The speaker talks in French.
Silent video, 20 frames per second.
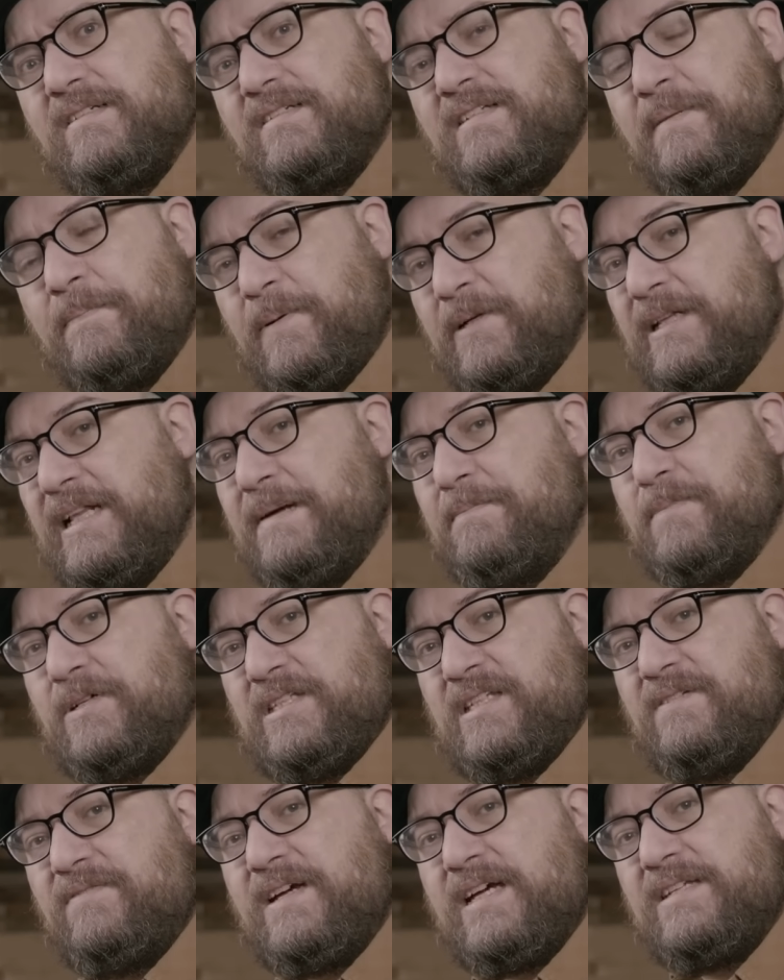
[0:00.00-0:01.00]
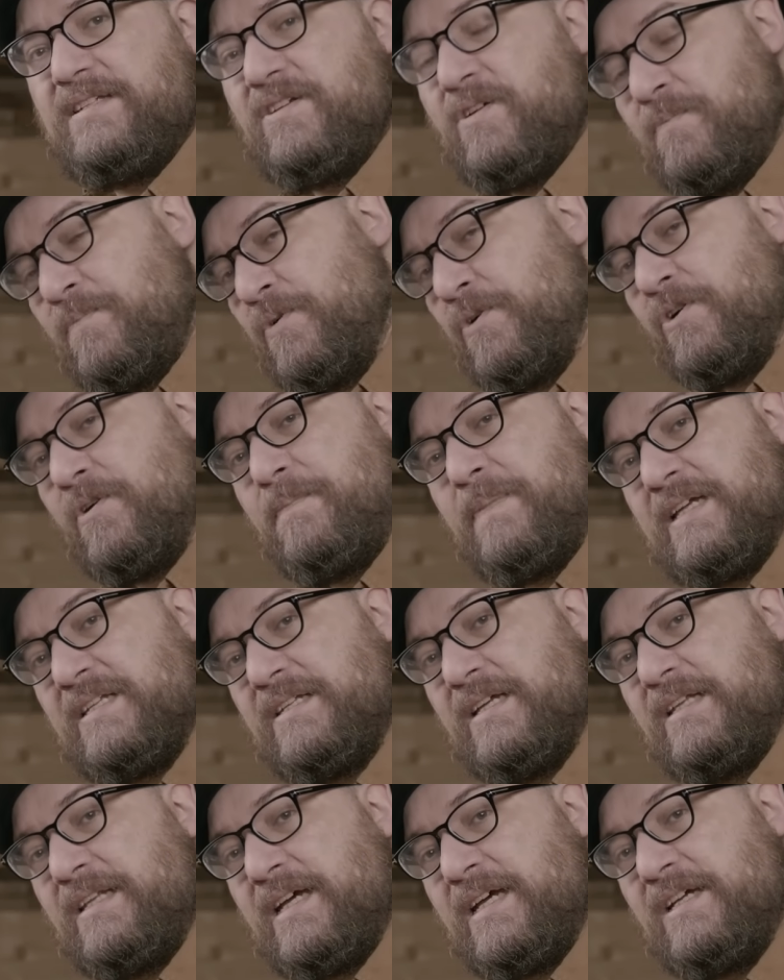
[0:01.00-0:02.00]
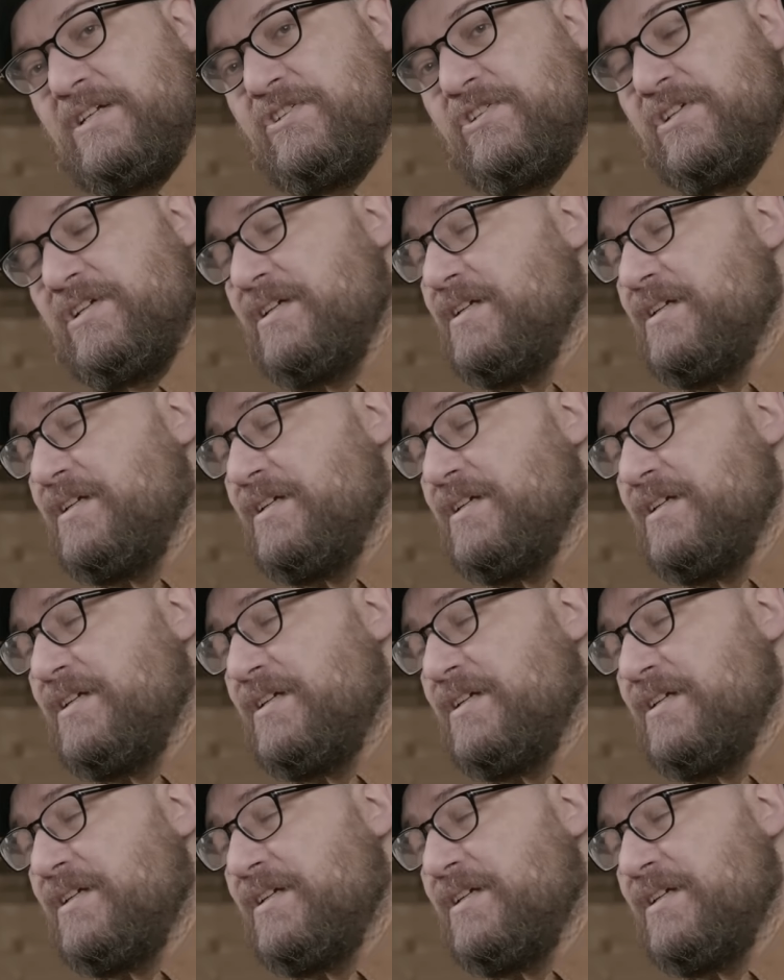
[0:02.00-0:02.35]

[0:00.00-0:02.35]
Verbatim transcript: c'est pas de la motivation pour un personnage,